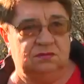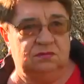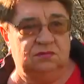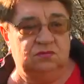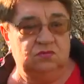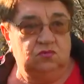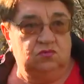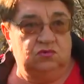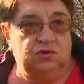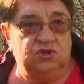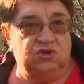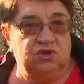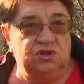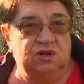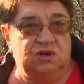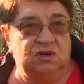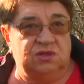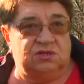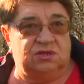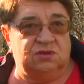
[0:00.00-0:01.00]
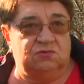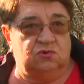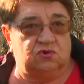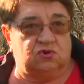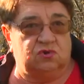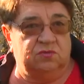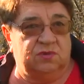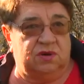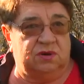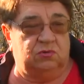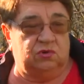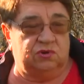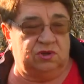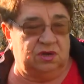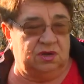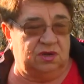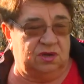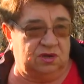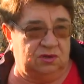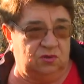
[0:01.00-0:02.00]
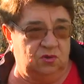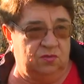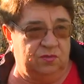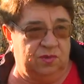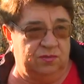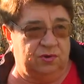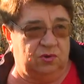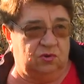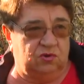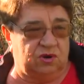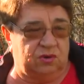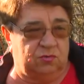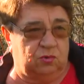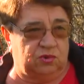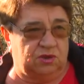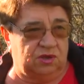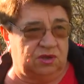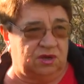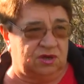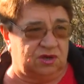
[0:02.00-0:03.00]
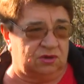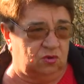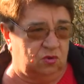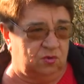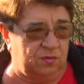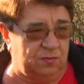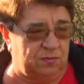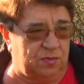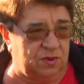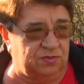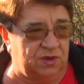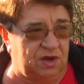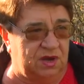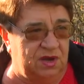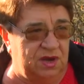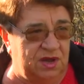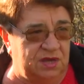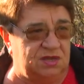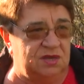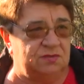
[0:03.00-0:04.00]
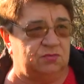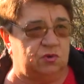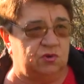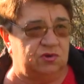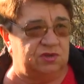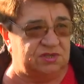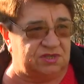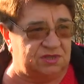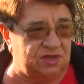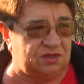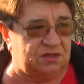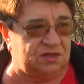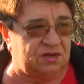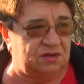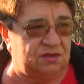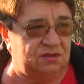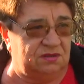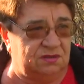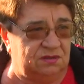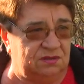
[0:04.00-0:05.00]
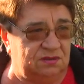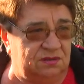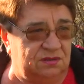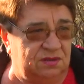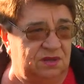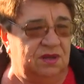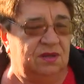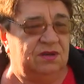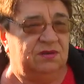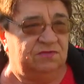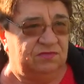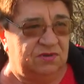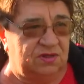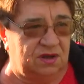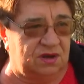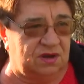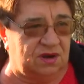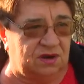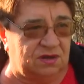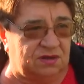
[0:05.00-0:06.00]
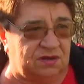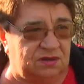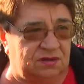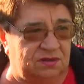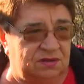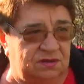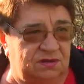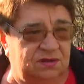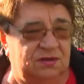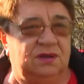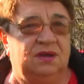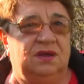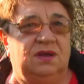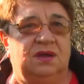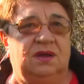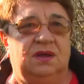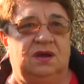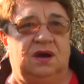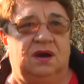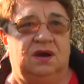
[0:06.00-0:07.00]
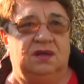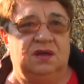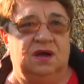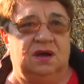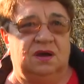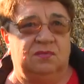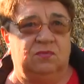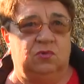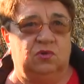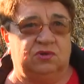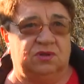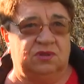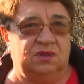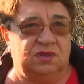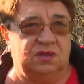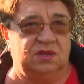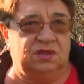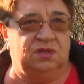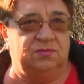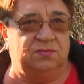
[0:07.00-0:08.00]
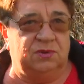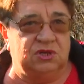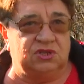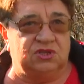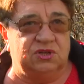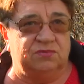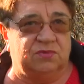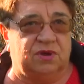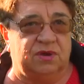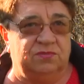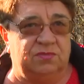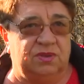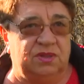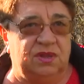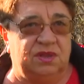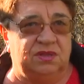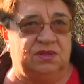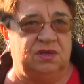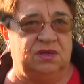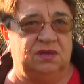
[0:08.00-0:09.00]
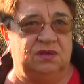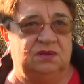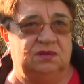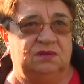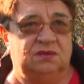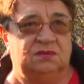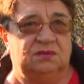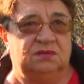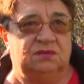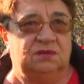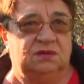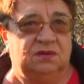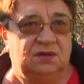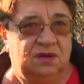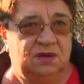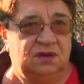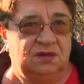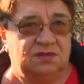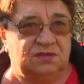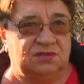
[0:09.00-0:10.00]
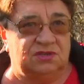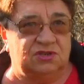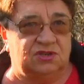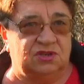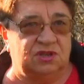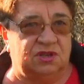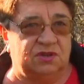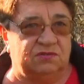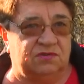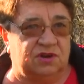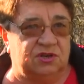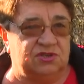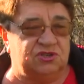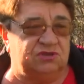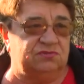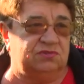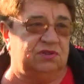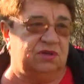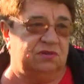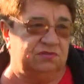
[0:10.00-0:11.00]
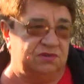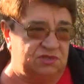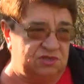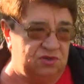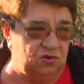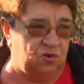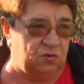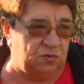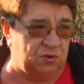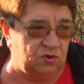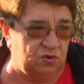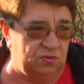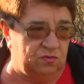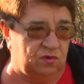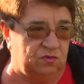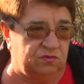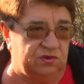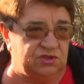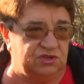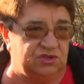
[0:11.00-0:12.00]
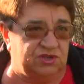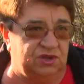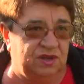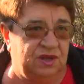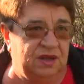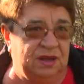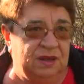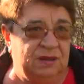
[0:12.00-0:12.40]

Ну, начинали с того, что мы работали агрономами. Он работал агрономом по многолетним, то есть сад, виноград. А я работала на тепличном комбинате – Сначала выращивала гвоздику, потом овощи.